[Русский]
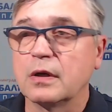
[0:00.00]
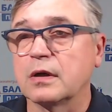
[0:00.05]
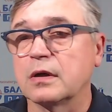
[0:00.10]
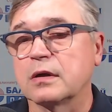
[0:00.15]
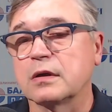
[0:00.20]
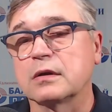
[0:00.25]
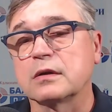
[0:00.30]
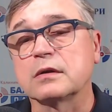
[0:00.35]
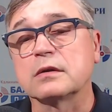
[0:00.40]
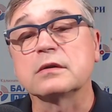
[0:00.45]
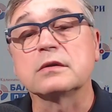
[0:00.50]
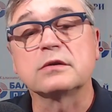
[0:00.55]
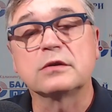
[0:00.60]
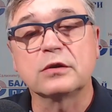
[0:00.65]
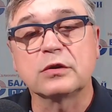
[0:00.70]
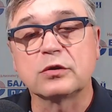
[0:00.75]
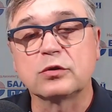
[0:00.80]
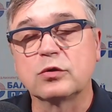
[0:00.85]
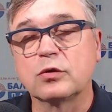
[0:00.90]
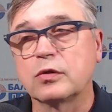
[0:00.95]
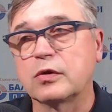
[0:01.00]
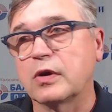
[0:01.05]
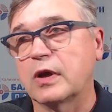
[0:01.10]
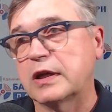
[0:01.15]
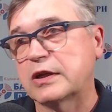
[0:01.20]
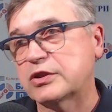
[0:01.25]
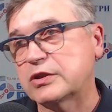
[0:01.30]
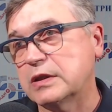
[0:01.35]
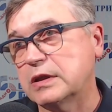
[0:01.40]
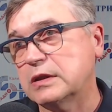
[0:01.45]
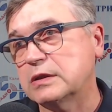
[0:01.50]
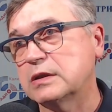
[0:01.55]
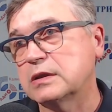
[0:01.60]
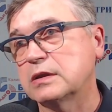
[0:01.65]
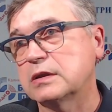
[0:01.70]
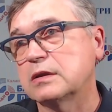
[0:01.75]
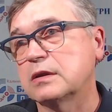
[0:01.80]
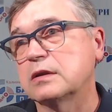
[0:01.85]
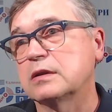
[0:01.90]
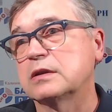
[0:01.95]
э, территорию
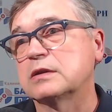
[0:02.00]
Альштата,